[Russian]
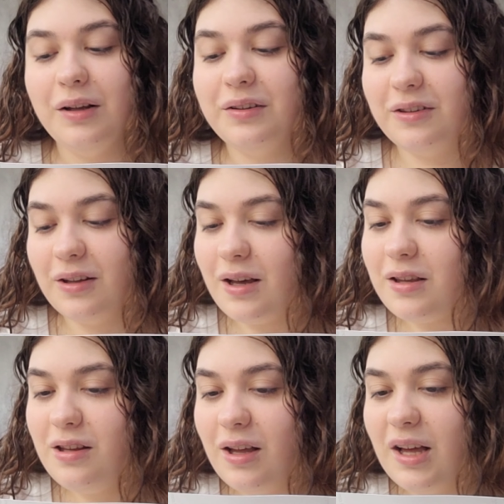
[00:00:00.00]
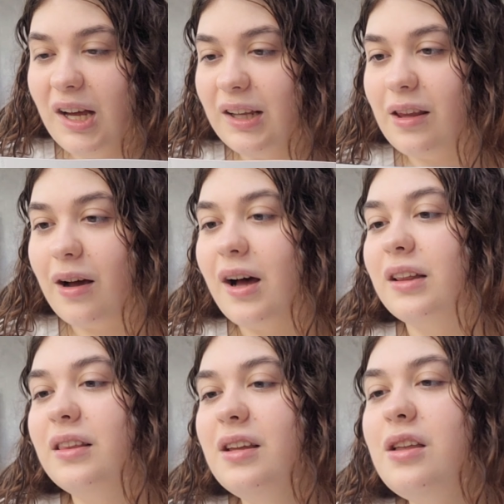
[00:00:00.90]
сет – это
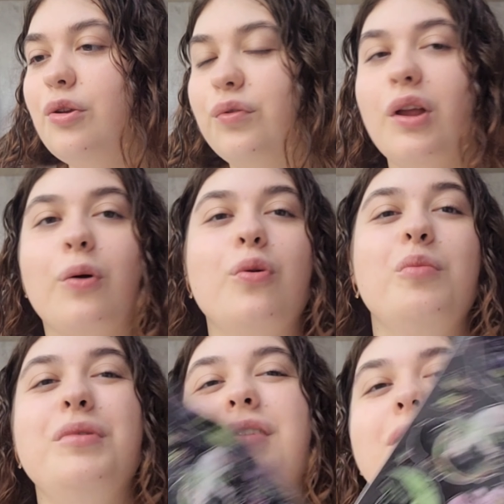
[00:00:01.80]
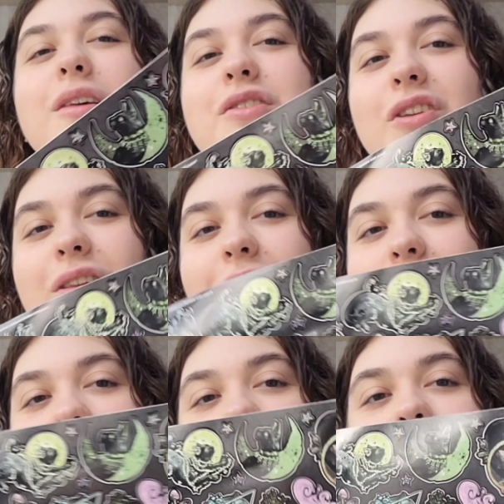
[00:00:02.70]
коты, но в такой
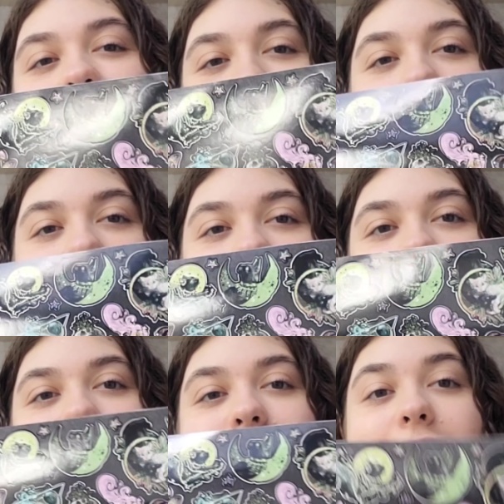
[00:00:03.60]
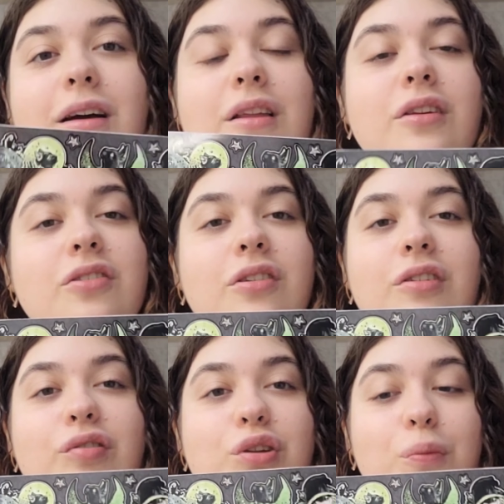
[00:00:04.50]
мистической тематике. Я, конечно
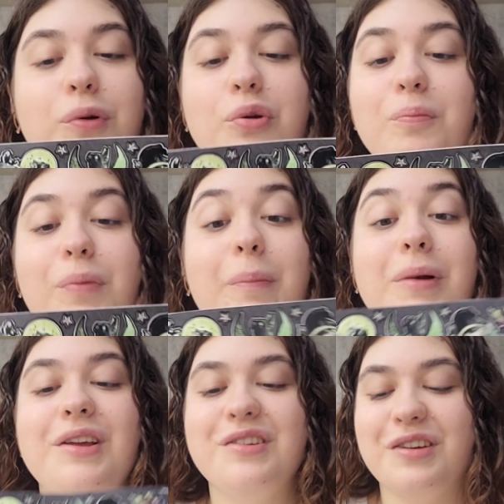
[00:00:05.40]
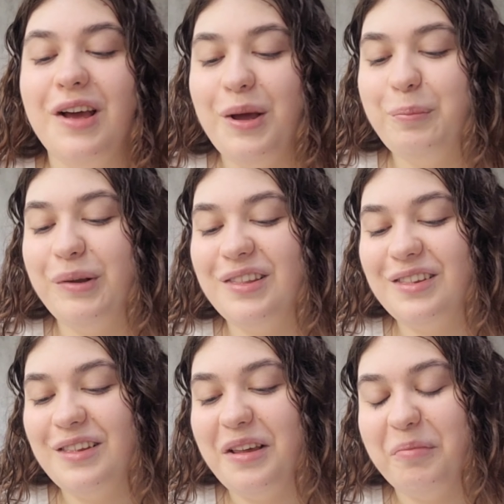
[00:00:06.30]
же, все потом поближе
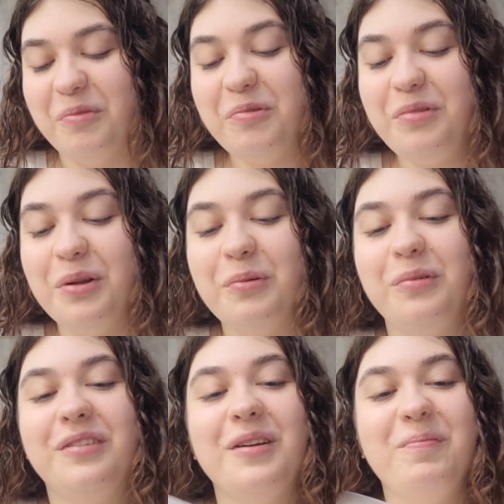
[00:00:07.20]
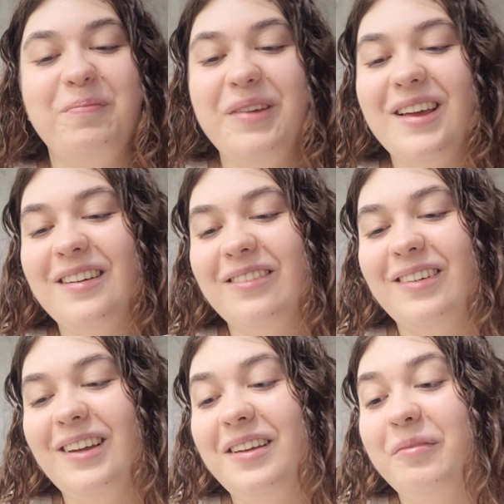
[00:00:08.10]
подсниму, но уже
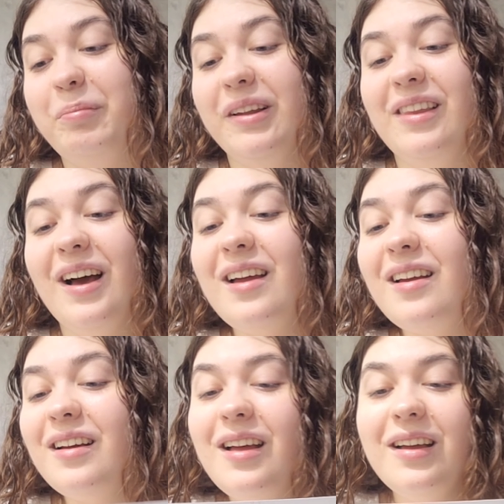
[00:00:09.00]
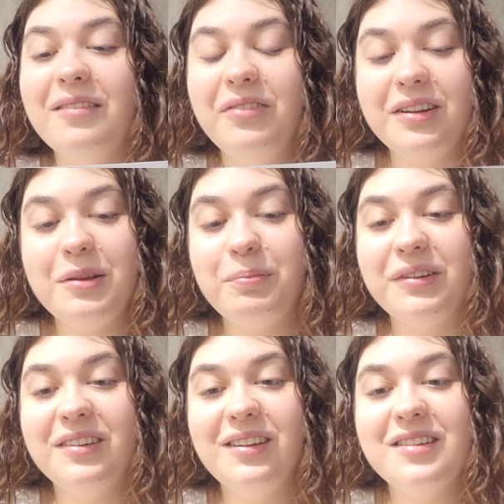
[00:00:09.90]
первый подарок в этой
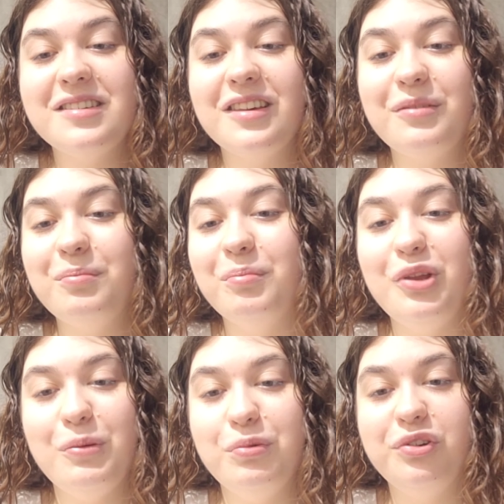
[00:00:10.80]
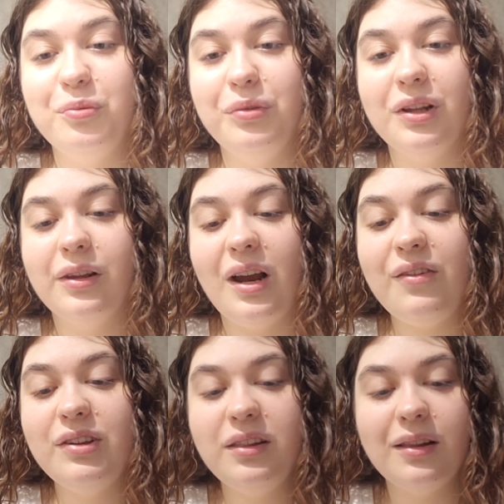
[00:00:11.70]
посылочке мне безумно
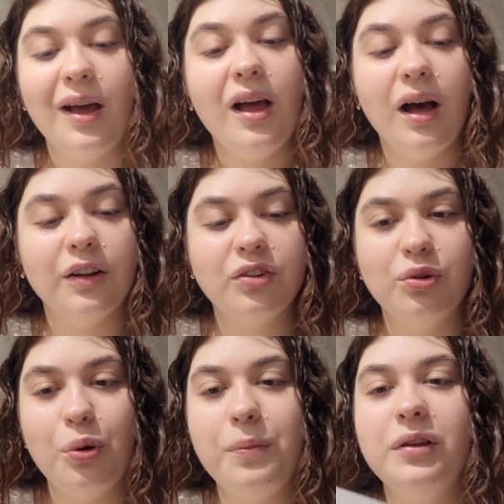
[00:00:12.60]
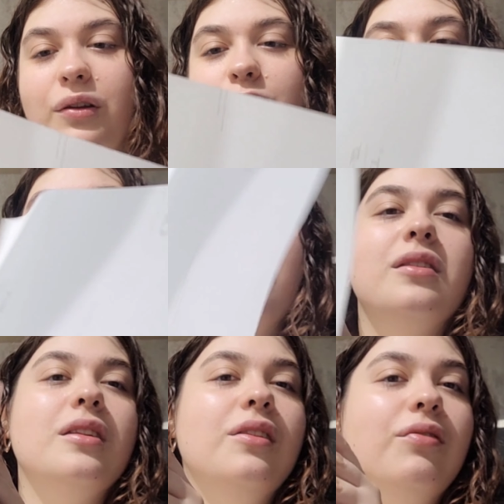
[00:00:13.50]
нравится. Особенно вот
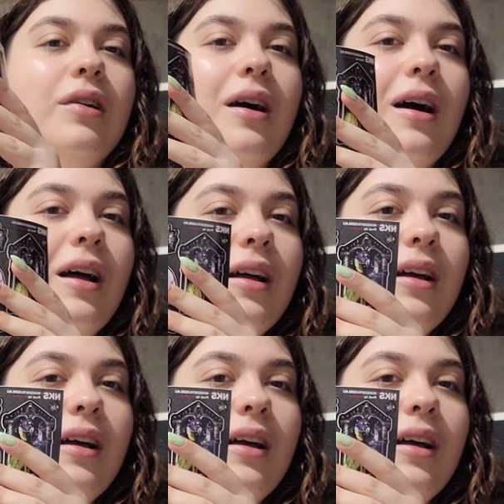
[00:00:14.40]
эти два